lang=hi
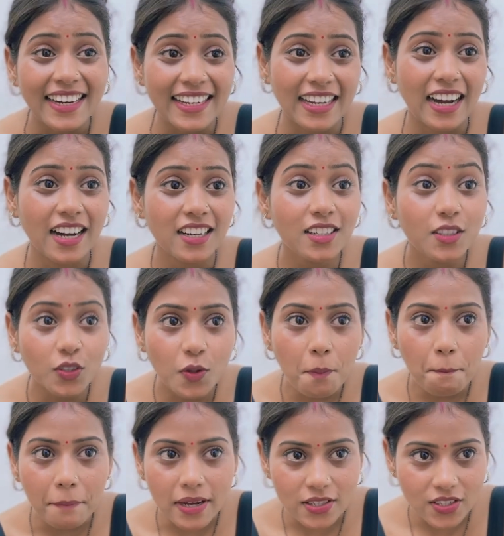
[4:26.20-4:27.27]
अरे यार
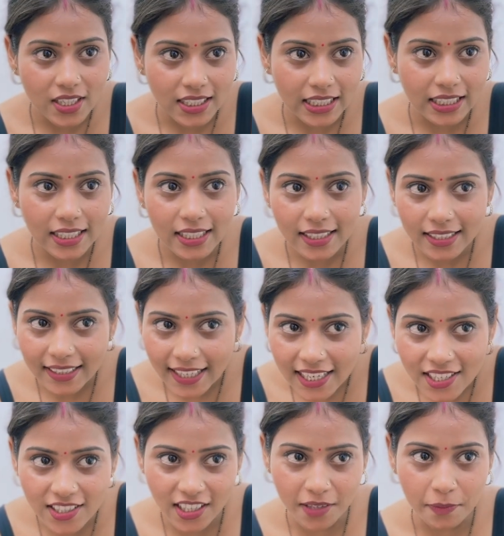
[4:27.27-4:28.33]
तुम बजट की ना
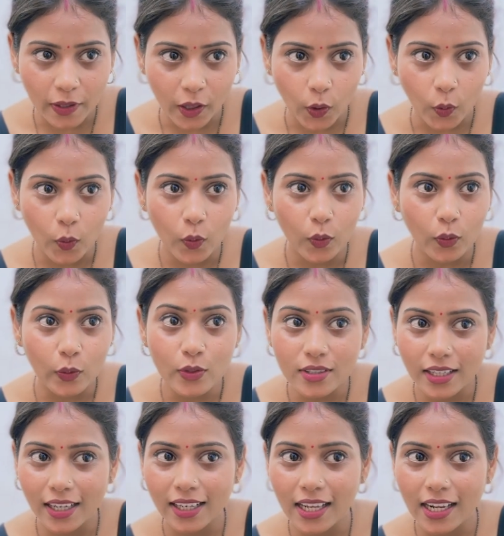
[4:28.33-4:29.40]
टेंशन मत लो
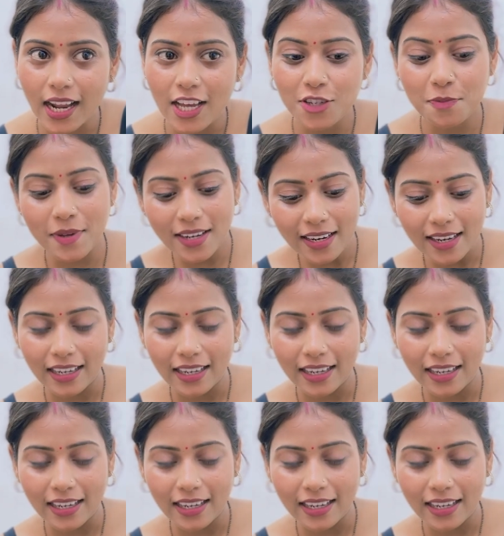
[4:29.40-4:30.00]
उसका ना इलाज मैंने